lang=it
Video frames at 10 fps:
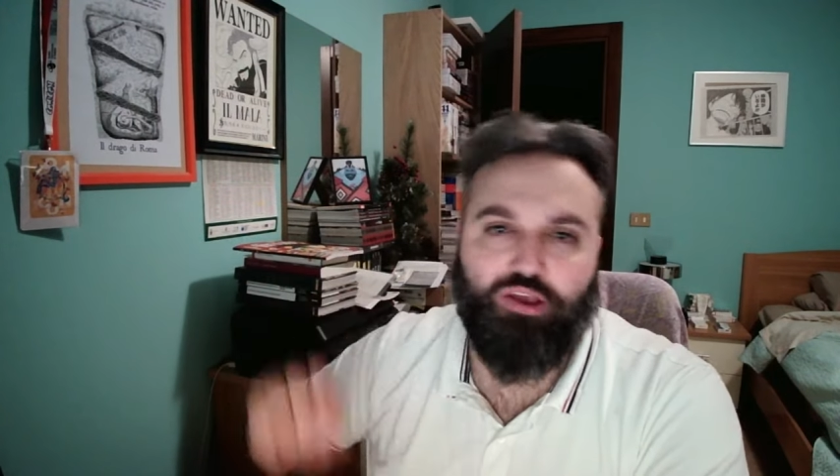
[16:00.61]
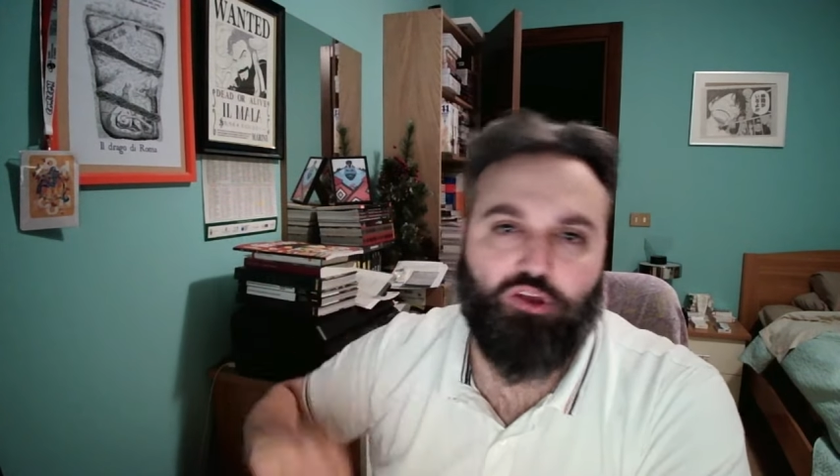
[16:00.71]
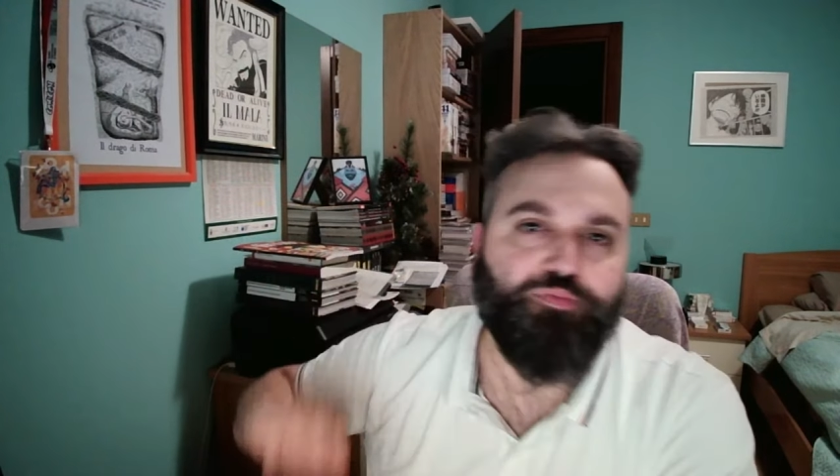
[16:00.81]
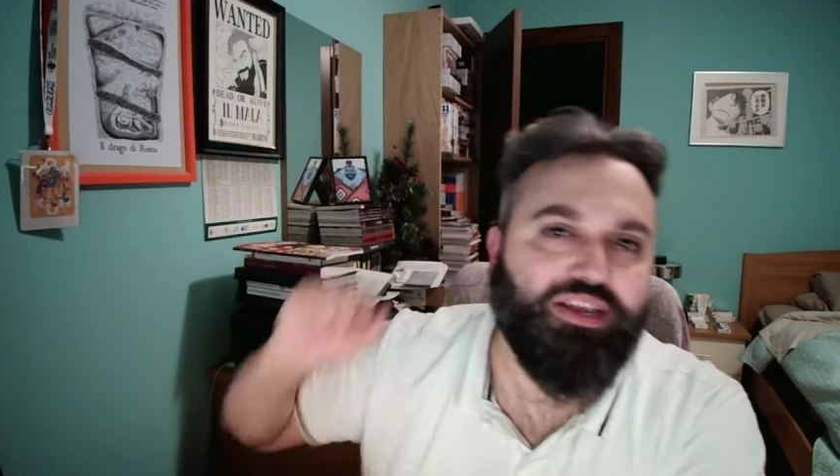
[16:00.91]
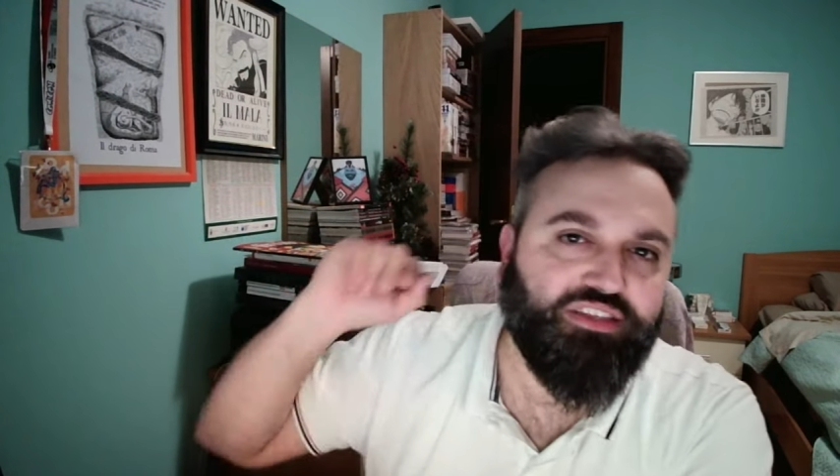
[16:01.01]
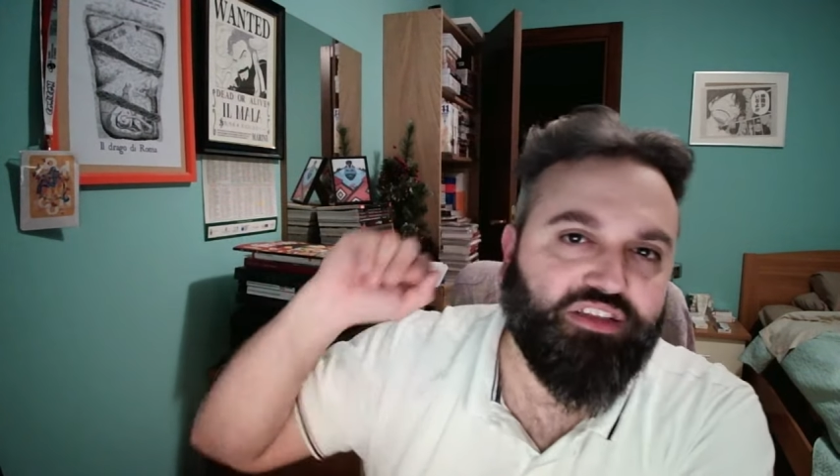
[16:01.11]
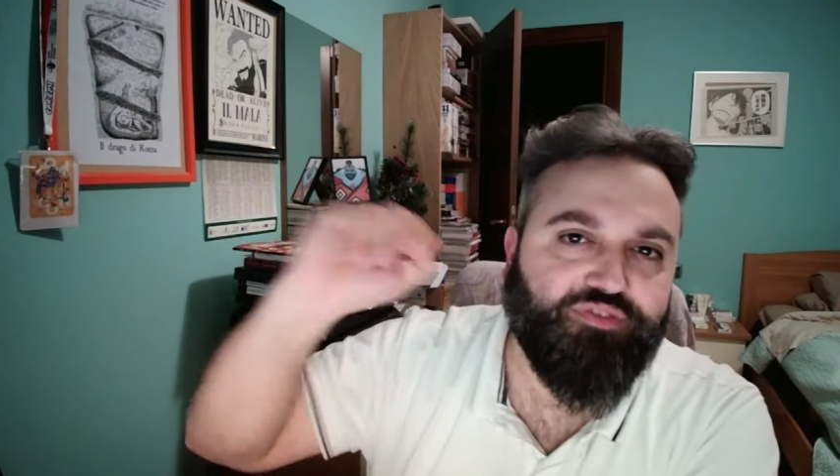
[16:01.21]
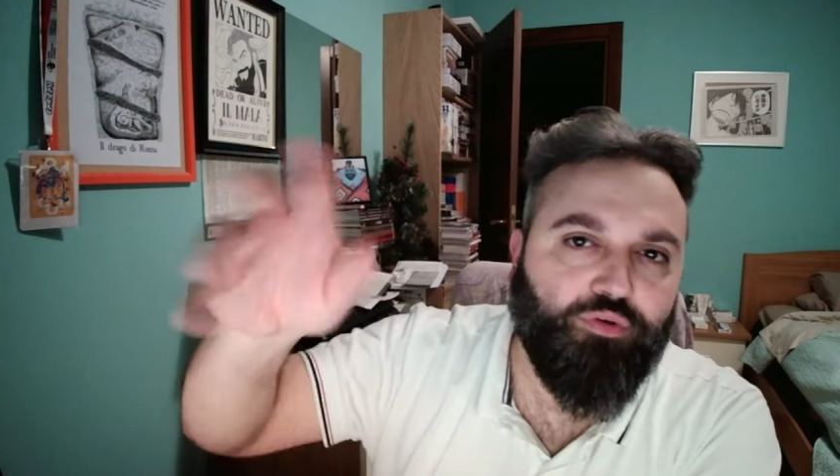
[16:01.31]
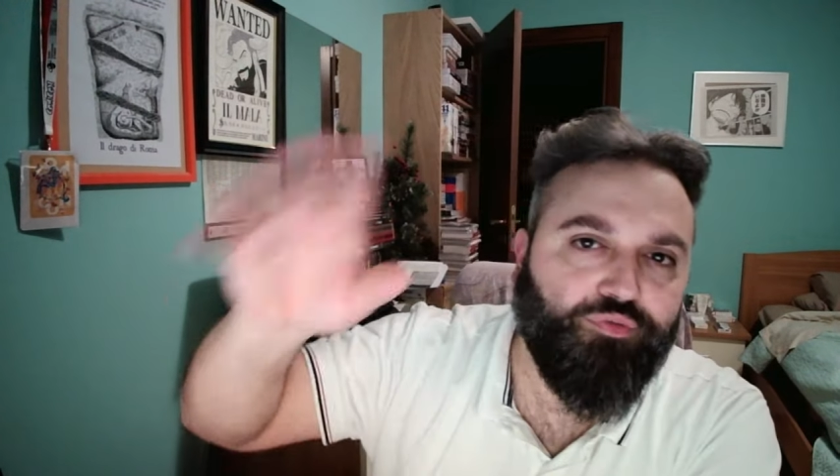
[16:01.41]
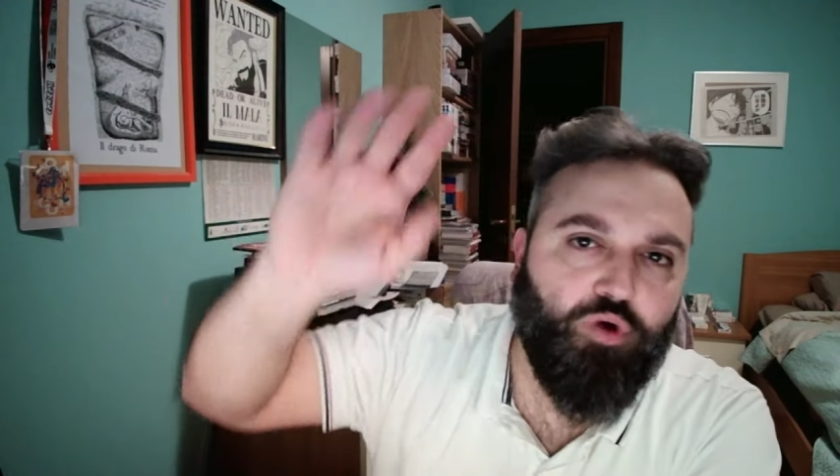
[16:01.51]
Ghostbusters
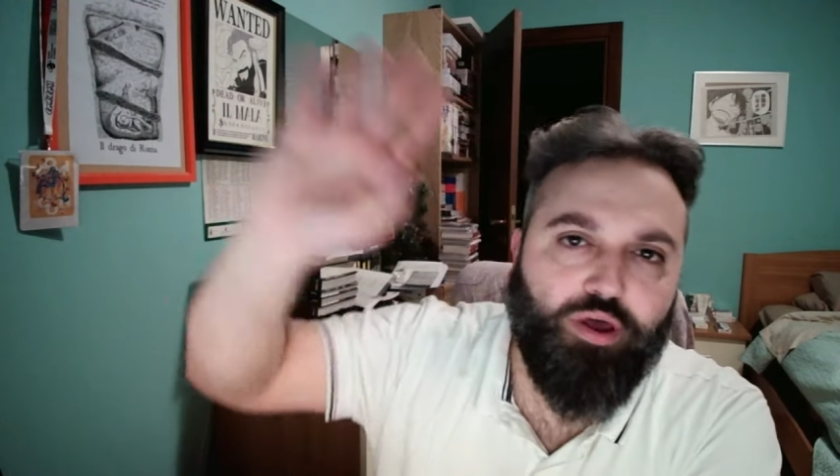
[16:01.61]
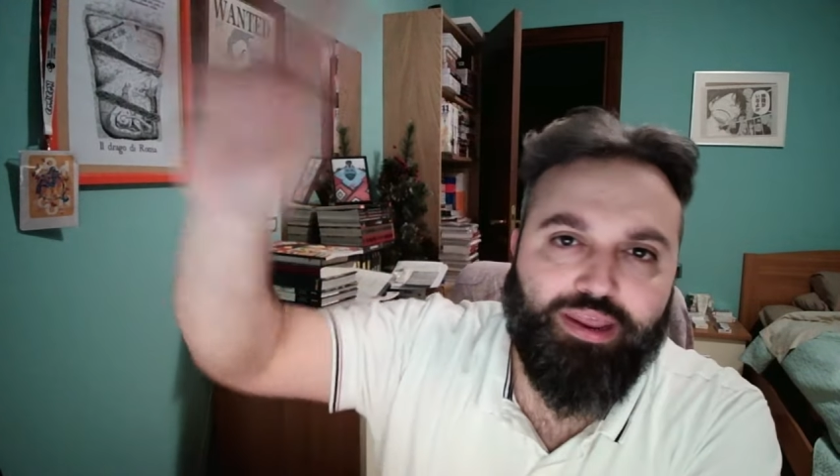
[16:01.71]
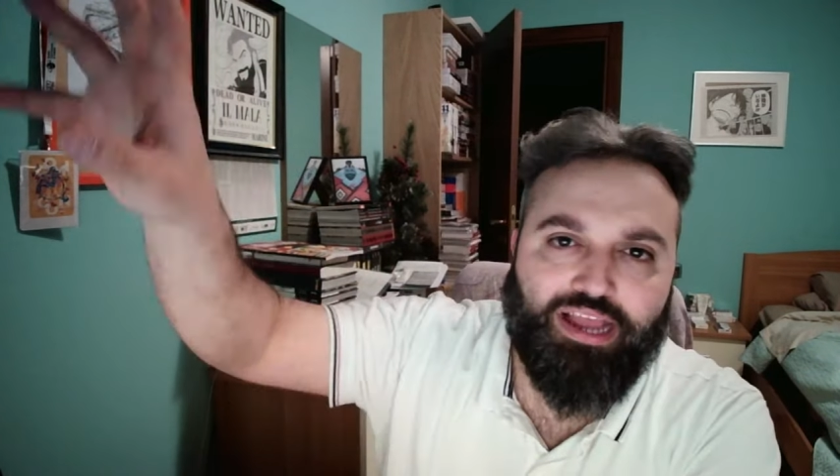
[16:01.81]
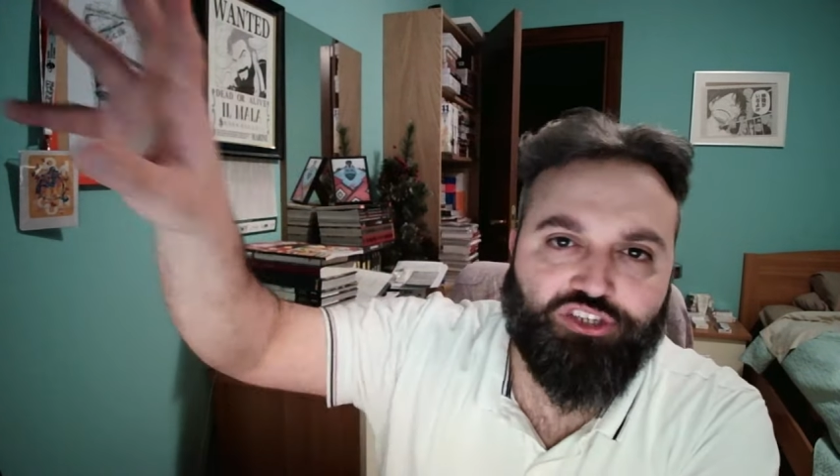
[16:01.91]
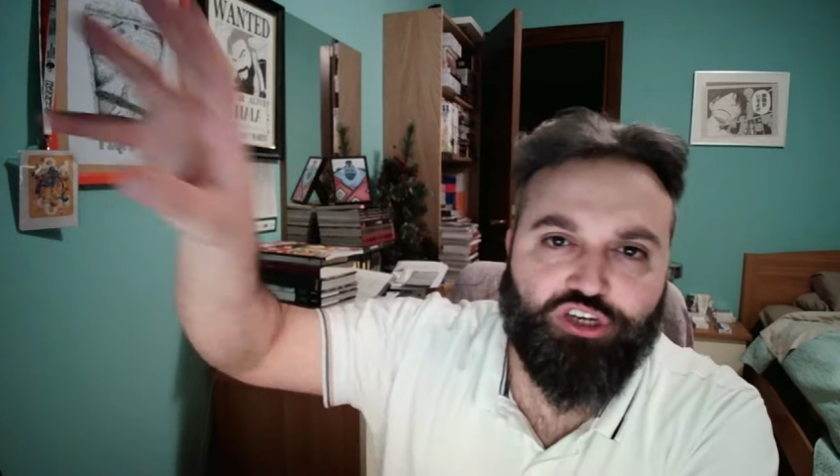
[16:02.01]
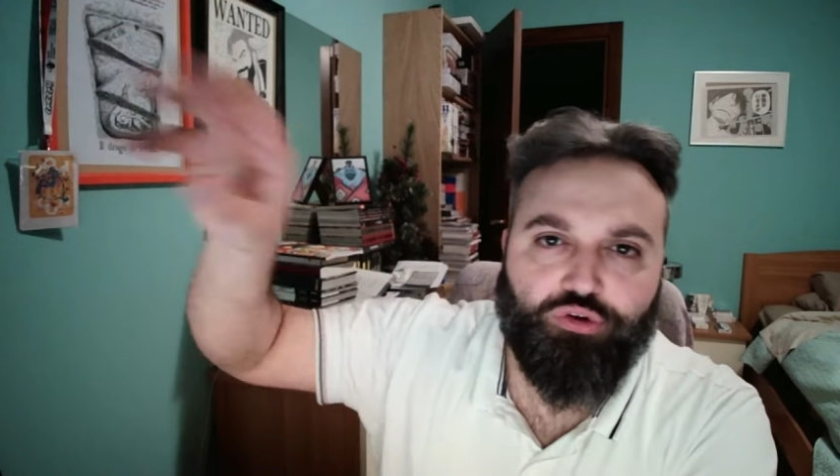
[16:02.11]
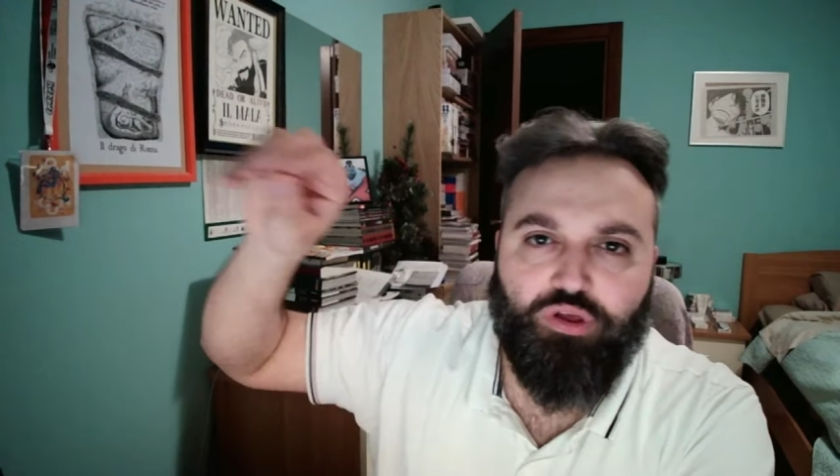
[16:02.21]
vanno fuori, cacciano